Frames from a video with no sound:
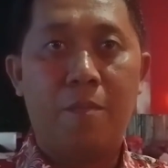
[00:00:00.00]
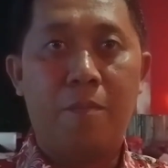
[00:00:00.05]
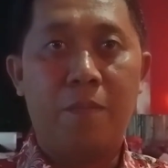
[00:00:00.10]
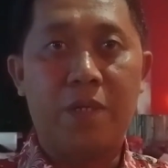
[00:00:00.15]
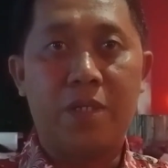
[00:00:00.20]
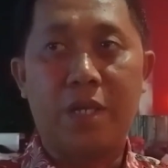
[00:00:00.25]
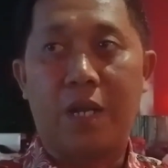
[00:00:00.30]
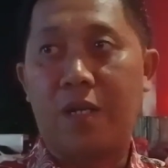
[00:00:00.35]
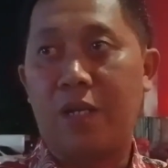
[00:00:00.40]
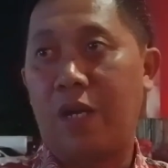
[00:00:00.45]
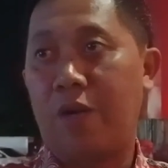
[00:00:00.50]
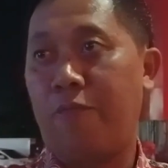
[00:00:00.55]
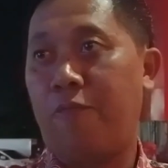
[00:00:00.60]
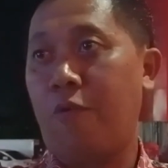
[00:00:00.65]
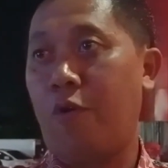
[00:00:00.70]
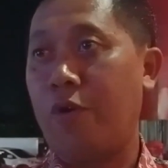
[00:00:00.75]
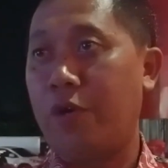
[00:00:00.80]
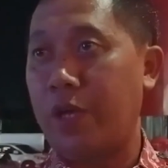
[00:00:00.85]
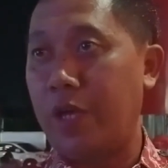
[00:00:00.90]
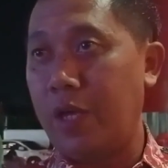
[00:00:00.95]
misalkan
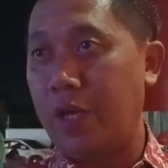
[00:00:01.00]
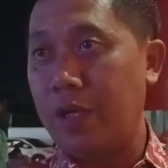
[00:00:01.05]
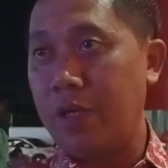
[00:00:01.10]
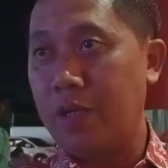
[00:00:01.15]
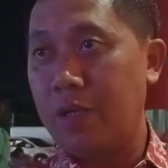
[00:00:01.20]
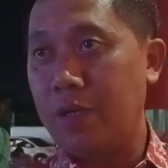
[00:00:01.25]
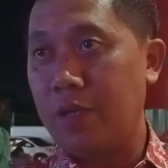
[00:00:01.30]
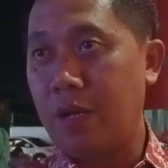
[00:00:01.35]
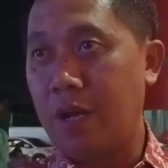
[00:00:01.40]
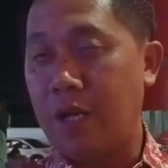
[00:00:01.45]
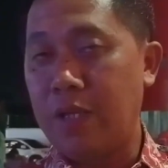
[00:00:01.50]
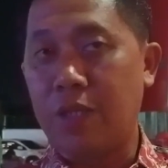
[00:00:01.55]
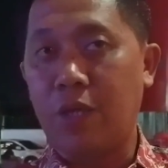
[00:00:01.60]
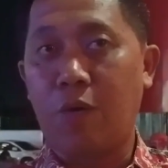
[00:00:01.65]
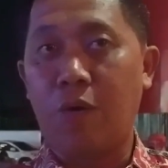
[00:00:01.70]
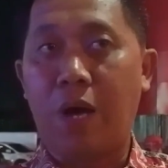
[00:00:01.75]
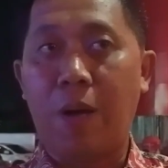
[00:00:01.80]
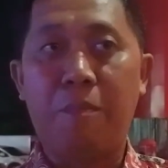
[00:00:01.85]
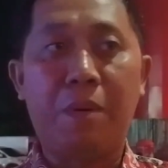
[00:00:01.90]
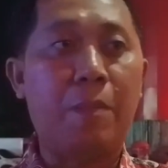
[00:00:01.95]
Polri atau
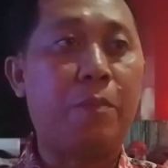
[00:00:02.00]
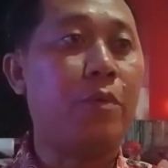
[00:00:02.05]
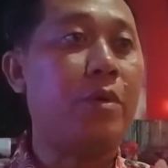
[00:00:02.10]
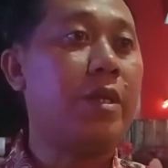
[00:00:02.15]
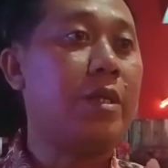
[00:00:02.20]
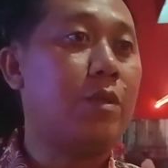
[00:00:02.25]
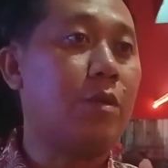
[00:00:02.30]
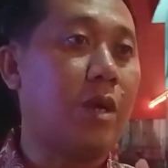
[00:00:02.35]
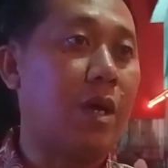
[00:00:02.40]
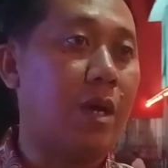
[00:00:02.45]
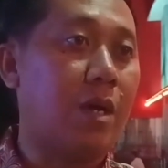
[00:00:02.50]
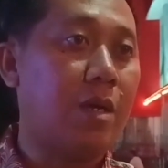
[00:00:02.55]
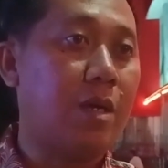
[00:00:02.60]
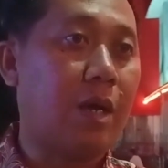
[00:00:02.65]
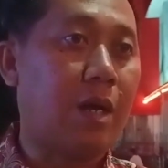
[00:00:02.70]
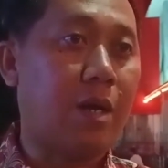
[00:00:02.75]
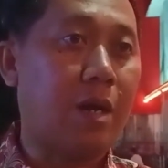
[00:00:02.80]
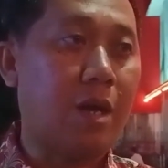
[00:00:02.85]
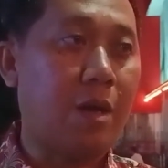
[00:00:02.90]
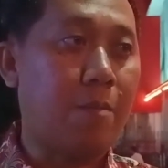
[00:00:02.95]
apapun itu
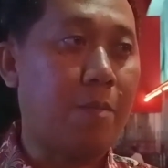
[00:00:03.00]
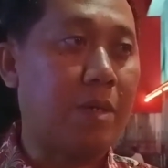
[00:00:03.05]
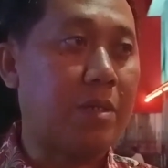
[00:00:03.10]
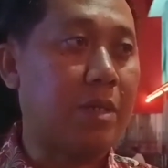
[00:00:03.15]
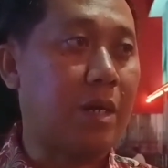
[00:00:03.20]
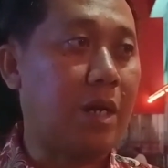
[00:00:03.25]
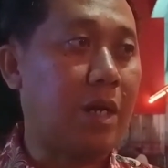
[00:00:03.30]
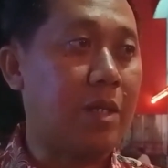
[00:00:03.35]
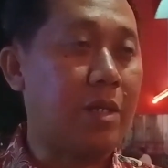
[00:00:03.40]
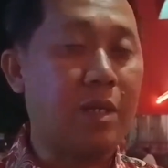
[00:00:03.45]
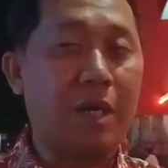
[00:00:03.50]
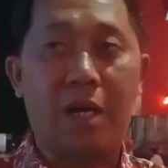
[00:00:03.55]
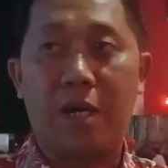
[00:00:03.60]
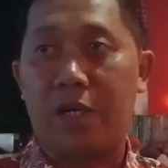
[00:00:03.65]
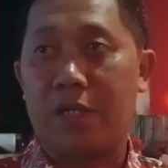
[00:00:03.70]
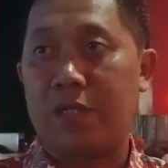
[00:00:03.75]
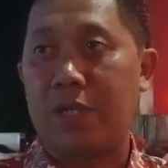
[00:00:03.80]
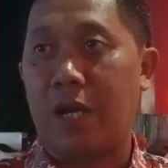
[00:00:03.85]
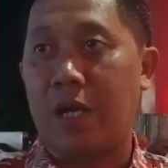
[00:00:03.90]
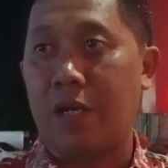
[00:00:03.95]
karena ini kan
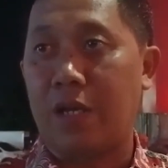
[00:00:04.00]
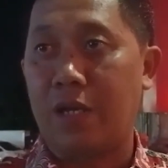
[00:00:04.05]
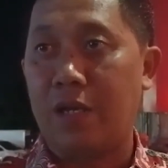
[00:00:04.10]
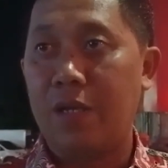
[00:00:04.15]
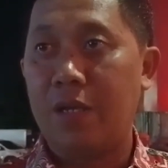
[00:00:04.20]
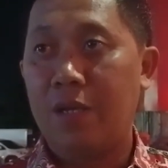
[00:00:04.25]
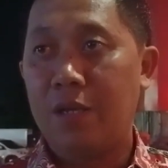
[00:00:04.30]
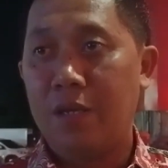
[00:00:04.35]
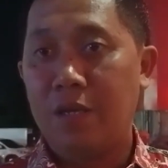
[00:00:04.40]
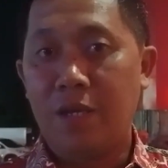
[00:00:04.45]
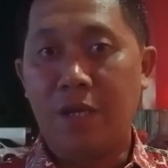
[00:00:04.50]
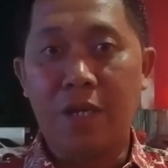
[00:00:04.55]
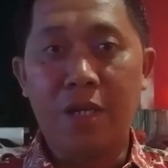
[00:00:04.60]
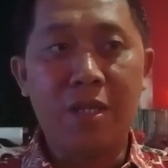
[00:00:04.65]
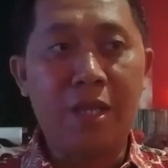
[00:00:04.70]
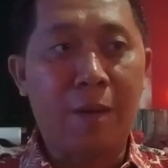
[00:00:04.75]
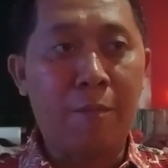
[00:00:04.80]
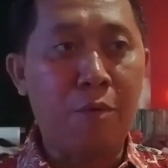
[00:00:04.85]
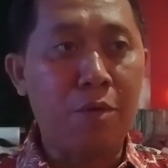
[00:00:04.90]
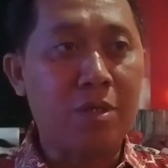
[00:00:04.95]
resah nih ini
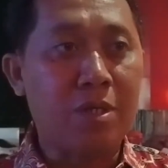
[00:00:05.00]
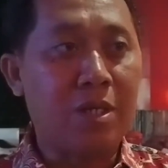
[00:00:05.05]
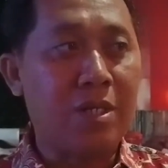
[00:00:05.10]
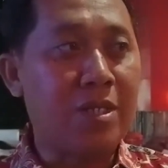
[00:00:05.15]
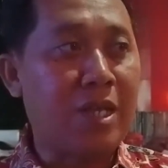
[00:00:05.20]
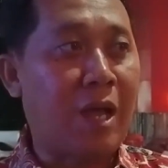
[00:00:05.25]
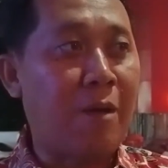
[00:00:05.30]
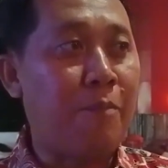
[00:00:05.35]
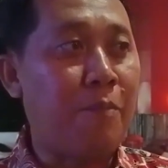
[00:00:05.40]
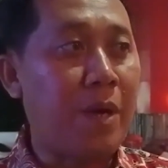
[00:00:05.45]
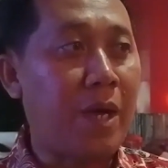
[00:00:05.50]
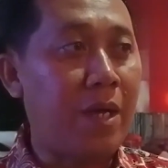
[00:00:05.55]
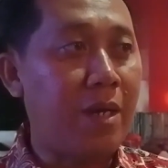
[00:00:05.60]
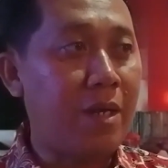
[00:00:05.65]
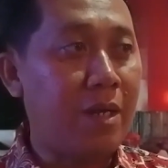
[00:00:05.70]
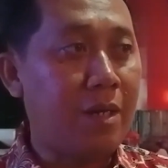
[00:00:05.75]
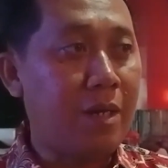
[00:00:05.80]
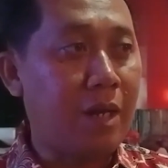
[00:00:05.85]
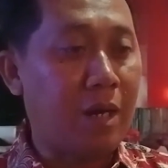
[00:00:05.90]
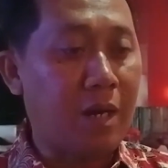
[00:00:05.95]
apa ini
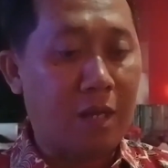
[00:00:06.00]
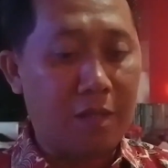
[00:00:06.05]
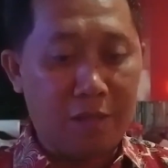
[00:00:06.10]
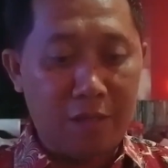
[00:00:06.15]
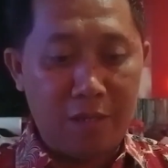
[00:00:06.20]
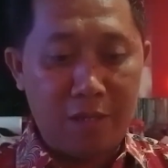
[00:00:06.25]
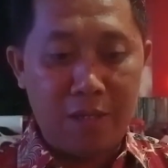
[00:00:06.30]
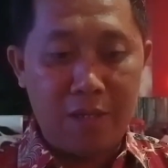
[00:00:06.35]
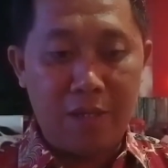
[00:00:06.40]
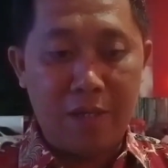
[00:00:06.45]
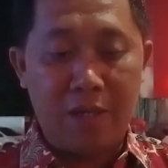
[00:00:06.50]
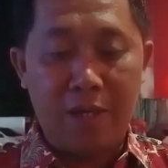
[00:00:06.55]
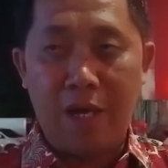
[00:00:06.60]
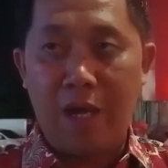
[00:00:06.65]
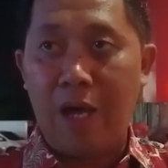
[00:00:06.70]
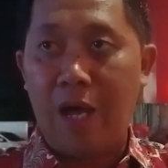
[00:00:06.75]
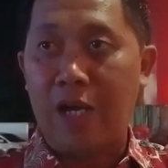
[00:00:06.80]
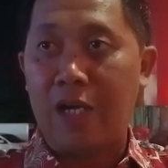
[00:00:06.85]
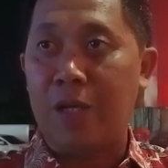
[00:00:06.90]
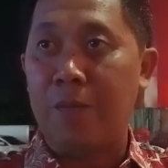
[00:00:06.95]

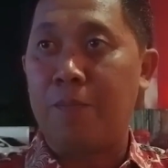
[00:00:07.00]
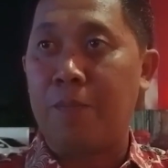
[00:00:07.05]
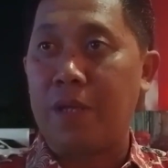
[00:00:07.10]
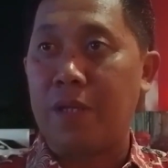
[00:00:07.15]
nanti